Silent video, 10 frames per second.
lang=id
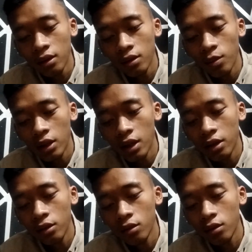
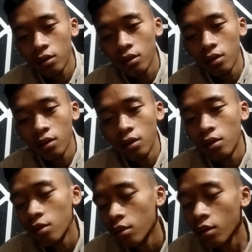Sementara itu
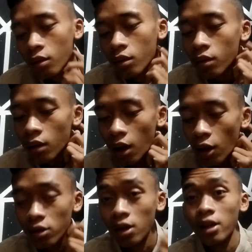Oh,
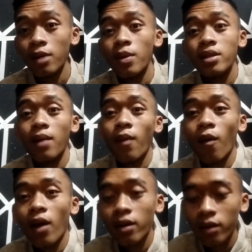Australia banyak
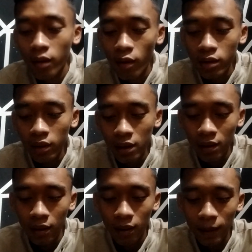melakukan crossing
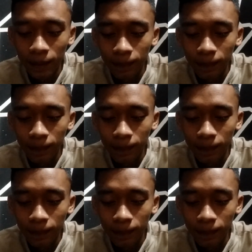ternyata.